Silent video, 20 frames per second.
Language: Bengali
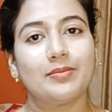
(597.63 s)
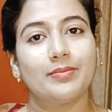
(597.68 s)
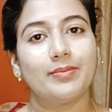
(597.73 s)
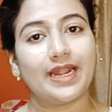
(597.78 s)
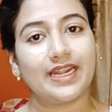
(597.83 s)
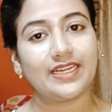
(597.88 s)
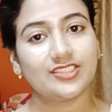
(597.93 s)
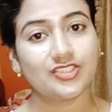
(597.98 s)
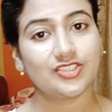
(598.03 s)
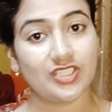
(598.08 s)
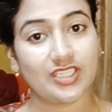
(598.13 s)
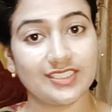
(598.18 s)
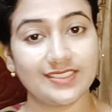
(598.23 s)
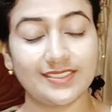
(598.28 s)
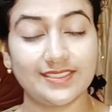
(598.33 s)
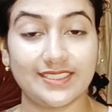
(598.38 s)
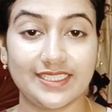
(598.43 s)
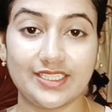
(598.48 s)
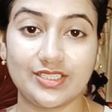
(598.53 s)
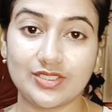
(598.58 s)
বাড়ি চলে
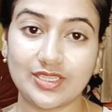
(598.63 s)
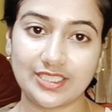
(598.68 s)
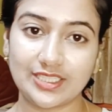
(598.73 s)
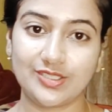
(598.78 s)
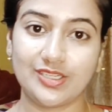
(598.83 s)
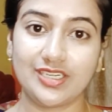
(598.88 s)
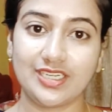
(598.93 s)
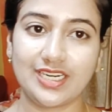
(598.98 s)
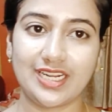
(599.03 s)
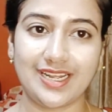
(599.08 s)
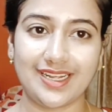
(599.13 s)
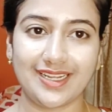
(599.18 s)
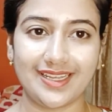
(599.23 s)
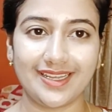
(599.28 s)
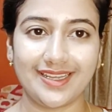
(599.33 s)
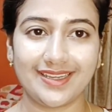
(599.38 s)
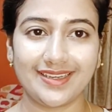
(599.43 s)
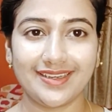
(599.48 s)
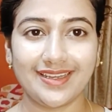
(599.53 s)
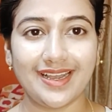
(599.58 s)
এসেছি কিন্তু আধ ঘন্টা
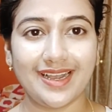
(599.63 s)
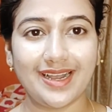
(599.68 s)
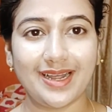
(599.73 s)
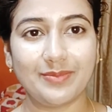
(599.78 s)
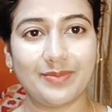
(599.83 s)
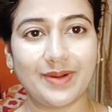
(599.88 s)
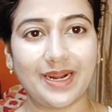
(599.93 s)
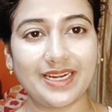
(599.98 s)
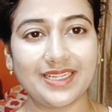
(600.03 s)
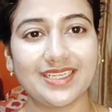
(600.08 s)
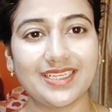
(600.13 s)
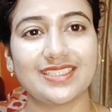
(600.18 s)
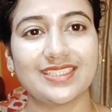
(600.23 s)
আগে আর বাড়ি